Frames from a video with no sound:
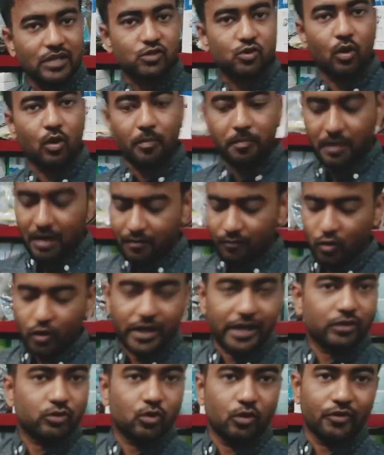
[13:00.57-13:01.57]
होगा सोप का
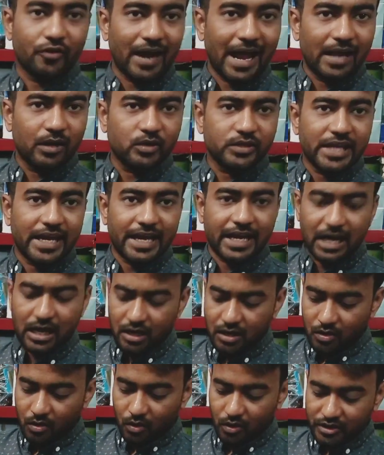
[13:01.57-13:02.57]
वो एक तो ड्राई हो जाएगा
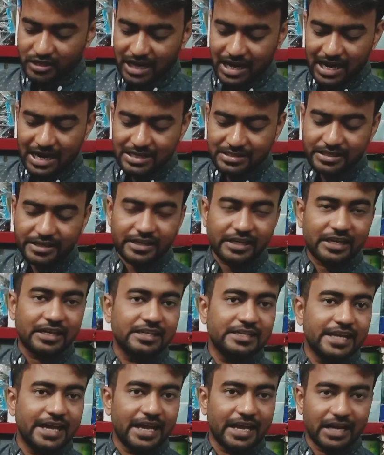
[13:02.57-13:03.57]
और यहाँ से
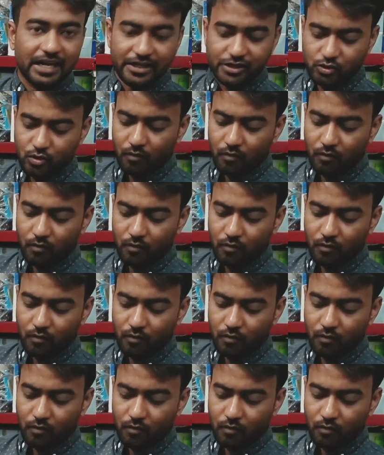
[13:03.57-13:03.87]
निकल जाएगा